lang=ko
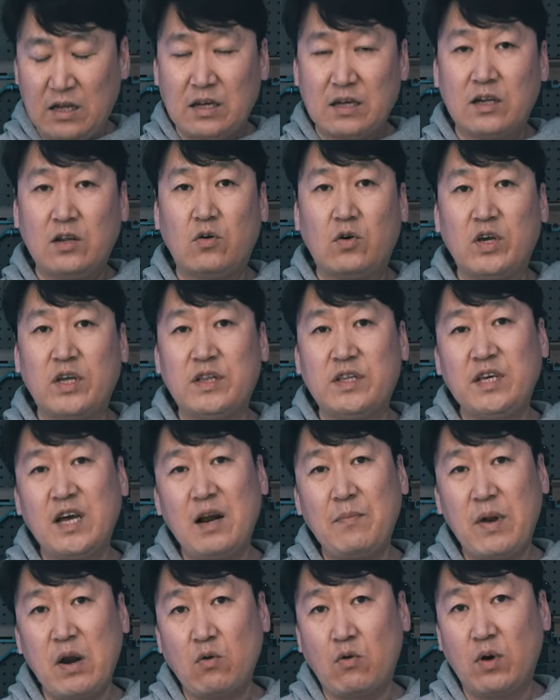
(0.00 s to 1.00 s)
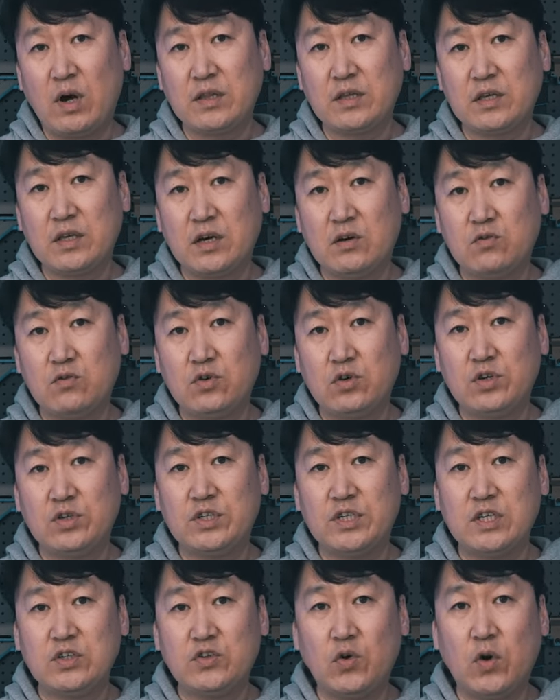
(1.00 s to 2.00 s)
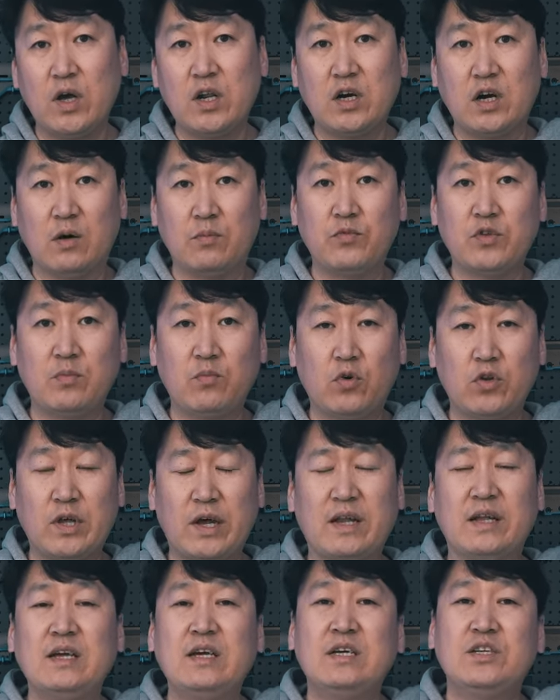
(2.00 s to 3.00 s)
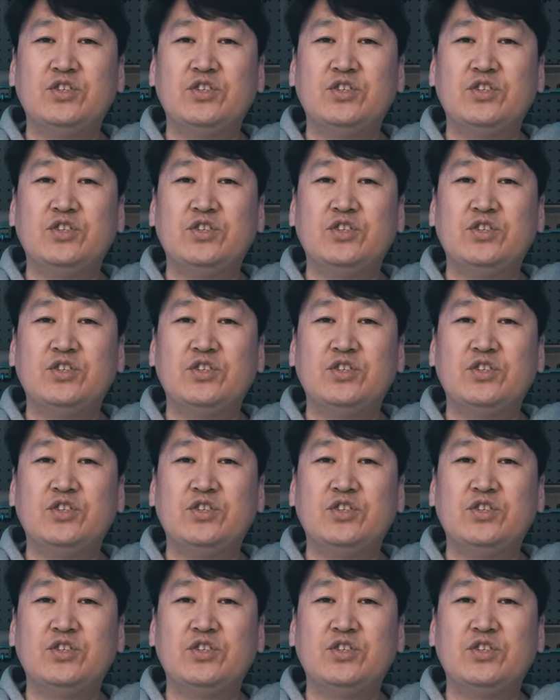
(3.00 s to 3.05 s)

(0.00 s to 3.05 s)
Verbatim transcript: 그리고 이 TR80 같은 경우는 실총에는 없는 모델,